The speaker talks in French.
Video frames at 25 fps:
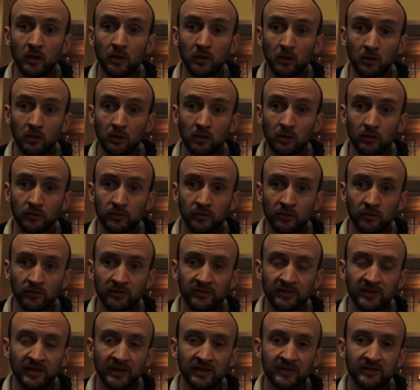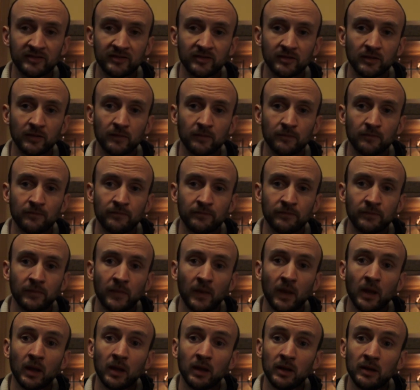Or, dans le texte,
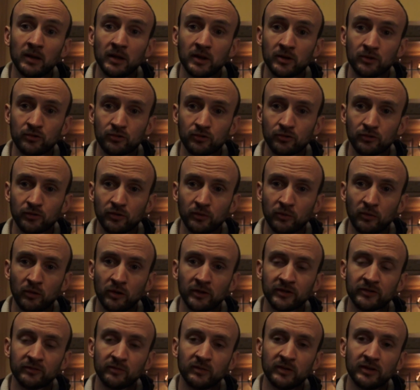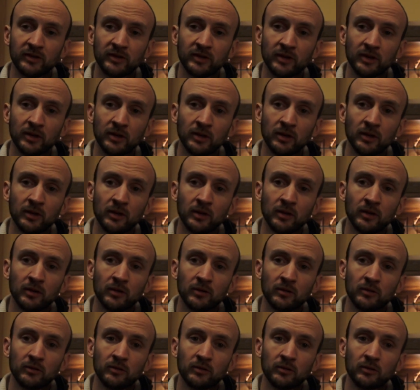il est justement expliqué
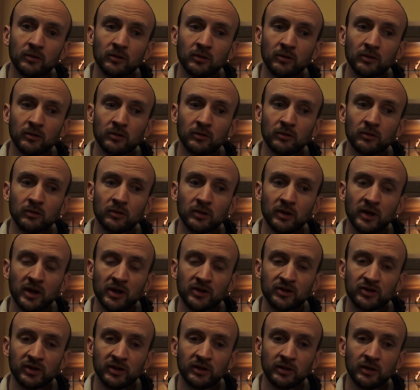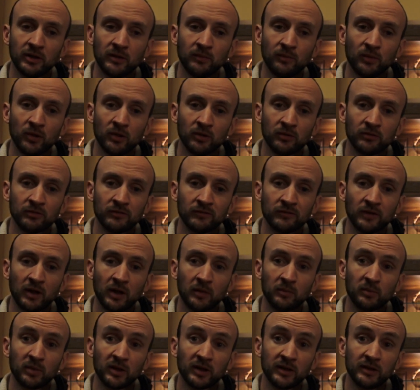que le clergé de l'époque
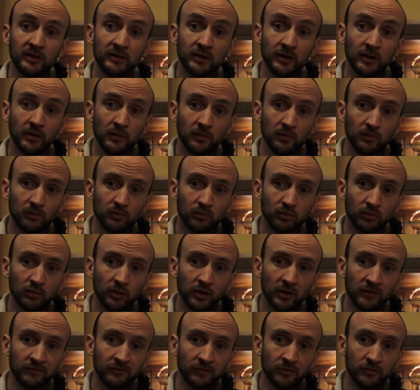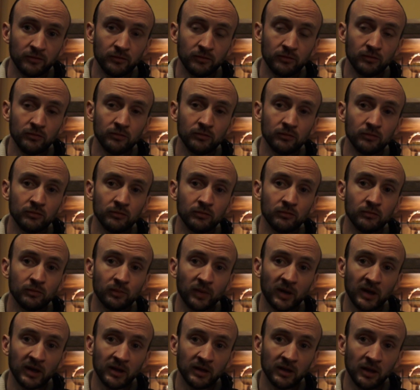devra prier pour la venue du
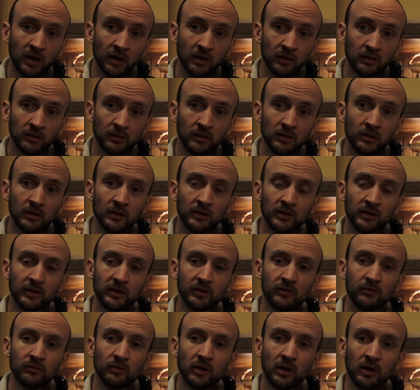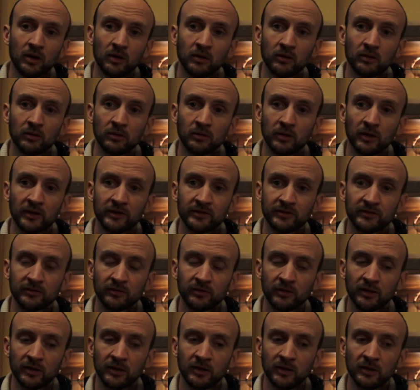prélat qui doit euh,
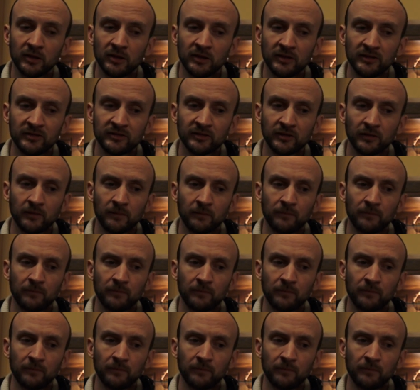restaurer l'Église,